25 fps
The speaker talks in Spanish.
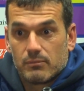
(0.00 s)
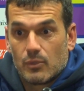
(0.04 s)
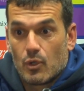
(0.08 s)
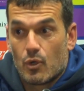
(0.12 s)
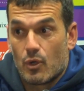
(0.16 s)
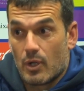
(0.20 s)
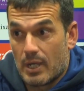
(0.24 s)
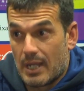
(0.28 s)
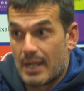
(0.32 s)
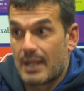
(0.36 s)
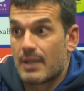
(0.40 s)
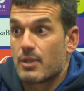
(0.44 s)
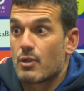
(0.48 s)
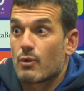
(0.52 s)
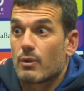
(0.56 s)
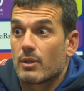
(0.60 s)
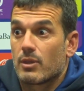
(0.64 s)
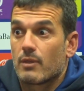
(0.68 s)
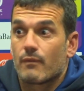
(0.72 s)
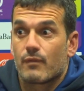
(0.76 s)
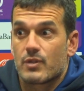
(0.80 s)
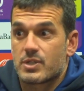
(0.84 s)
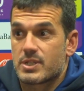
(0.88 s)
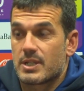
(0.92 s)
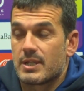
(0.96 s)
ojalá yo
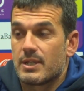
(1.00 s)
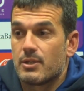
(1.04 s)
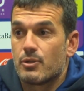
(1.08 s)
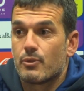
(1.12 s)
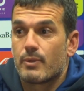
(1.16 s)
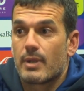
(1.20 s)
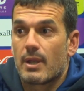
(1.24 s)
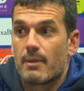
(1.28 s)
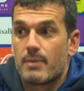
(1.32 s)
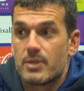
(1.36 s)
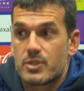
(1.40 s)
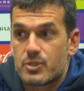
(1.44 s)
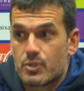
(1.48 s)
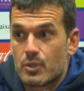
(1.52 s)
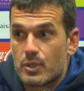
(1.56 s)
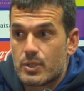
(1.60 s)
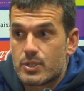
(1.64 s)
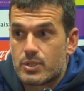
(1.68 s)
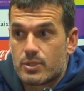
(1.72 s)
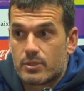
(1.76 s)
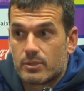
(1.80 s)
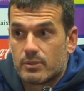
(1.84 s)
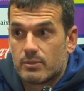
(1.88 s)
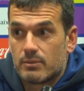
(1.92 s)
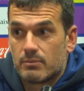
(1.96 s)
cuando fuese niño hubiera visto
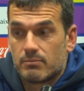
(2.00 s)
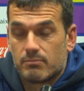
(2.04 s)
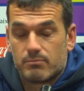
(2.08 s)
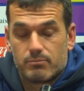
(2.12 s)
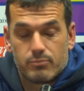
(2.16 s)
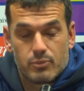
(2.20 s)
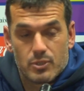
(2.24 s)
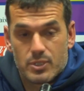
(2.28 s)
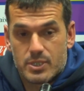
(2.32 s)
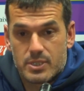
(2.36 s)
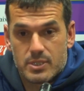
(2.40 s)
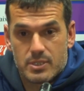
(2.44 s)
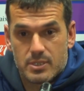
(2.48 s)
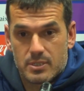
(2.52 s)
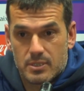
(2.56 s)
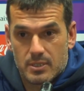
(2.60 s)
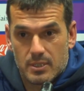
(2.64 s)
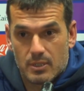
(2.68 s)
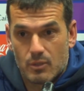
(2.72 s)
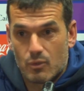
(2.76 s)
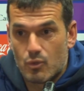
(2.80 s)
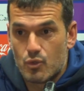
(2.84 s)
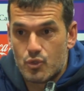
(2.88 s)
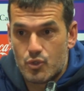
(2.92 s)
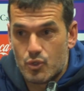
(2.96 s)
esto. Pues
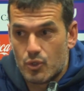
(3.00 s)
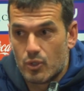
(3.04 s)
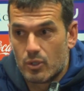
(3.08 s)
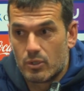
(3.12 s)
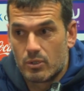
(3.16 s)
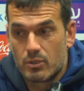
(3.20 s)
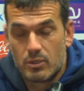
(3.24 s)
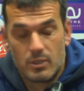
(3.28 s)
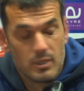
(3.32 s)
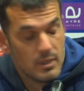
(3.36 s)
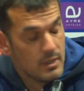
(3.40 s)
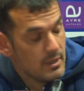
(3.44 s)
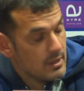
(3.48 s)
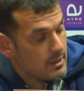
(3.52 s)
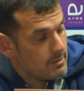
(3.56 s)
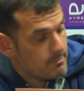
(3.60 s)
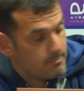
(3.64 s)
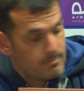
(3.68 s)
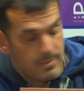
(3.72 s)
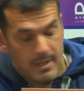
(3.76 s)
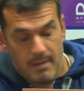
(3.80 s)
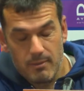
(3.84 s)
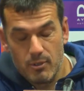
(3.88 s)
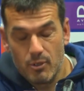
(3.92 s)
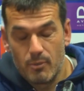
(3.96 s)
incluso
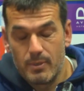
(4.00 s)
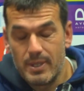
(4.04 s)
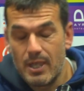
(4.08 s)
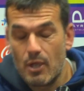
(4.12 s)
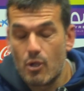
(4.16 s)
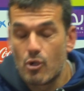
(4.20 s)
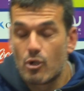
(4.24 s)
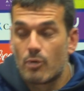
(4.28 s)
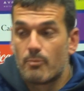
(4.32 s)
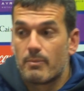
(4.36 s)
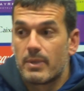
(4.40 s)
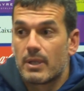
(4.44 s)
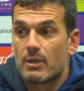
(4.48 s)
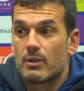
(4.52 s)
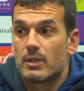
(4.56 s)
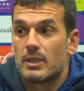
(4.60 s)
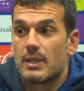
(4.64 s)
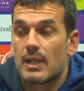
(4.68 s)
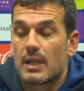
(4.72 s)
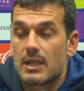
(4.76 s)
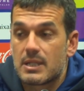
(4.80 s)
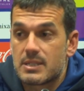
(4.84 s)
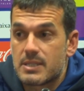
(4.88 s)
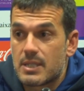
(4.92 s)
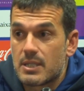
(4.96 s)
Pablo viajó conmigo el
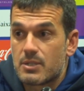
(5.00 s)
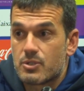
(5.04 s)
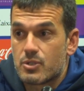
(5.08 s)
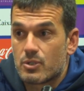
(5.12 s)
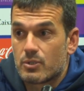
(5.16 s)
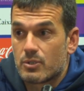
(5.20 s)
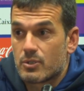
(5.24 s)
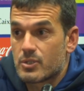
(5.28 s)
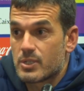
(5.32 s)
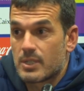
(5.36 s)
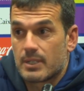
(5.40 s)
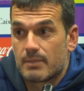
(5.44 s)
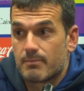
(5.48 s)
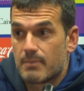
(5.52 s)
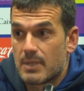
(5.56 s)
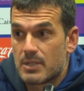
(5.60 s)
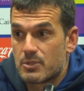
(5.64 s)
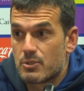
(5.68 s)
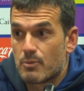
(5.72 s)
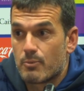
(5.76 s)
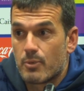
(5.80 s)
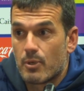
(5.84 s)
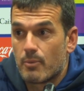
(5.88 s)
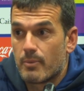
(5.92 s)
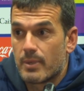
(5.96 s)
día del ascenso, no sé, más
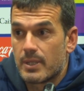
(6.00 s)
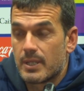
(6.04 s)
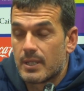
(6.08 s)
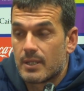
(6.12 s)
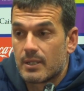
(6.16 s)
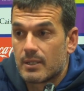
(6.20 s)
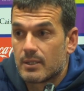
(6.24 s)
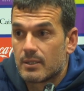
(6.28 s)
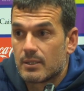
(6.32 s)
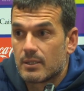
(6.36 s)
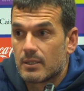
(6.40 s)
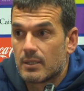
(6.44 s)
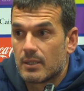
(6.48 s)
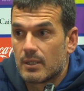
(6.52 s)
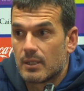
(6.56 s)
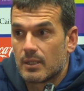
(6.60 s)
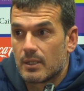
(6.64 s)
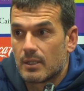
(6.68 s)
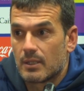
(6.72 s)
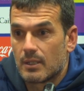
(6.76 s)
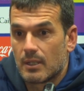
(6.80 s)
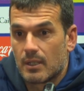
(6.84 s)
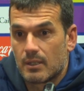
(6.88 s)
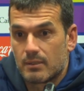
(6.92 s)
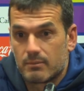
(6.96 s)
no puedo pedir.
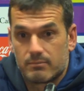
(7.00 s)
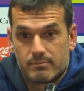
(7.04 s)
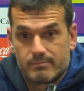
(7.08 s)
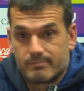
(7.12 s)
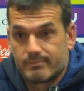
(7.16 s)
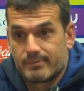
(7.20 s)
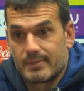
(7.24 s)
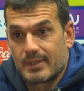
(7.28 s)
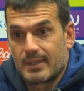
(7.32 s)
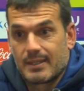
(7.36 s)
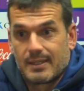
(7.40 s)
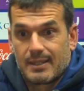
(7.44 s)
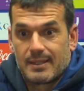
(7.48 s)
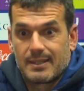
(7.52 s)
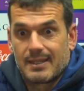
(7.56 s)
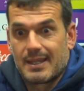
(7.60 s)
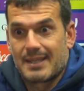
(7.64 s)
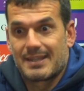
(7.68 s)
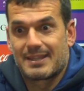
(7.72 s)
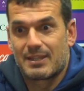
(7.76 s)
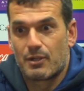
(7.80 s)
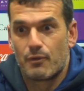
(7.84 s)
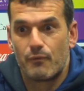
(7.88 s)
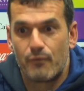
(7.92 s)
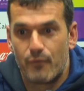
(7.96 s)
Eh,
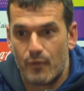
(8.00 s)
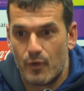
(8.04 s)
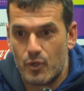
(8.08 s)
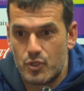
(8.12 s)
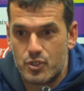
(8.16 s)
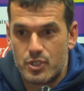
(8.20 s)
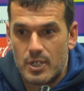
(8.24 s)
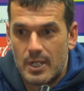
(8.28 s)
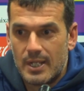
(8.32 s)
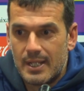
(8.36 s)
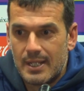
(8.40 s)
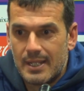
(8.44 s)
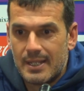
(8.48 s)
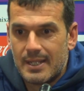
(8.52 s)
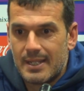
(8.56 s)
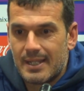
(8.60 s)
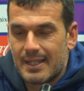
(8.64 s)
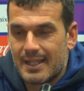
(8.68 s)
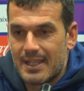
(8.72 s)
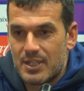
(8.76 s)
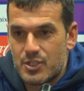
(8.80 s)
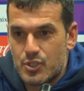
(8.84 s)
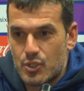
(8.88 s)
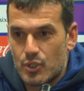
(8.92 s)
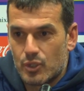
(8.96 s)
hay triunfos
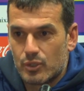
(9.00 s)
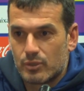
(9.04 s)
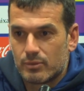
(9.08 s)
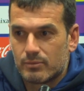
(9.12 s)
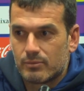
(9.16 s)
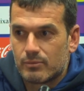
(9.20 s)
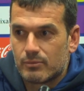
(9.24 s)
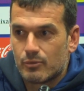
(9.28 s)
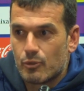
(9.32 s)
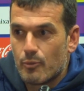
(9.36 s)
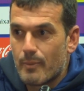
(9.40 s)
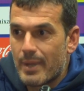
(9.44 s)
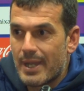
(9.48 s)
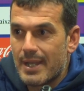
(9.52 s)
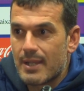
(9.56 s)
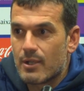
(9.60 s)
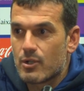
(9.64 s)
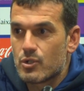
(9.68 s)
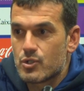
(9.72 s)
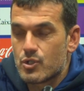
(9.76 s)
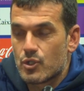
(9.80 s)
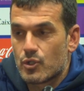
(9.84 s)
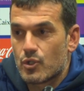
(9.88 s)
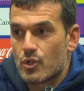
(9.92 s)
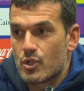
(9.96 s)
que son
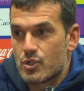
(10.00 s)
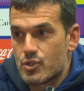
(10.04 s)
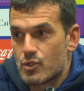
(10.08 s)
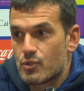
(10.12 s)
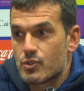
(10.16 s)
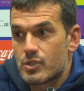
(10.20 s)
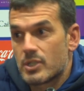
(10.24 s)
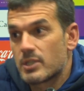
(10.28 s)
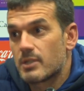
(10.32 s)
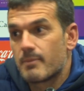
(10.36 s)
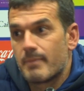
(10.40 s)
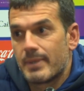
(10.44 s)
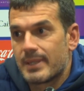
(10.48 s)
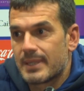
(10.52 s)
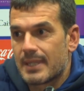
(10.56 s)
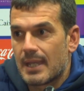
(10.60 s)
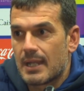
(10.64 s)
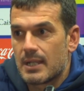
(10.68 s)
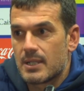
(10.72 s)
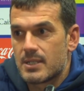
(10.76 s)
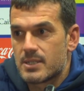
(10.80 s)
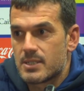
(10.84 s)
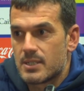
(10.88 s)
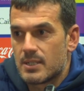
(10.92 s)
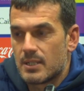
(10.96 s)
numéricos y otros que son
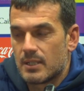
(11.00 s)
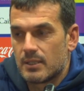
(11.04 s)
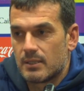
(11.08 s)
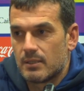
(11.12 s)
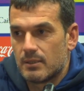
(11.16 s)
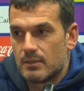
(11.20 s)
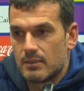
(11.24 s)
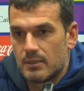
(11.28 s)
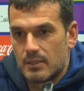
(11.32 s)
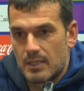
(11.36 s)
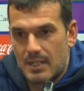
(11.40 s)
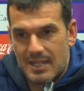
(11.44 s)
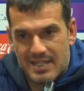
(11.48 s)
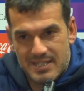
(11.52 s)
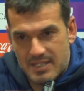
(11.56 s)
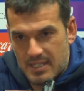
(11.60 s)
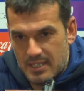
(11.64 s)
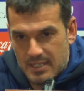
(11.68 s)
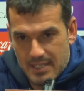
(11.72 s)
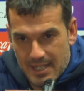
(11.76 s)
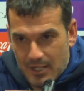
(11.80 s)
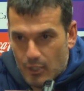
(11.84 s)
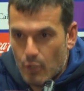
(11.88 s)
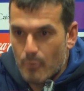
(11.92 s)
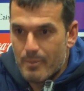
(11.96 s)
sentimentales. Y el,
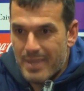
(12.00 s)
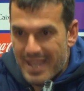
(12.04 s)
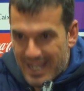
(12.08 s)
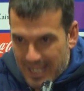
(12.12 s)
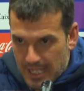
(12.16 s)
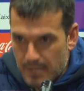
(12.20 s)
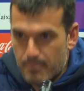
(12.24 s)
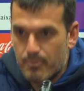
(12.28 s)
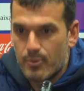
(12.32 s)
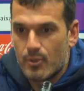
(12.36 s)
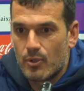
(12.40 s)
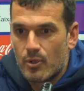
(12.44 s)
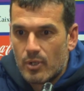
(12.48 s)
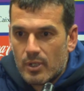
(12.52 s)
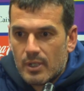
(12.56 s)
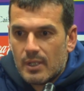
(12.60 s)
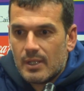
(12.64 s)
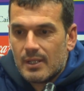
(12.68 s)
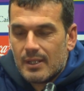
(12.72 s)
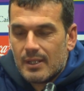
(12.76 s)
ascender con mi equipo,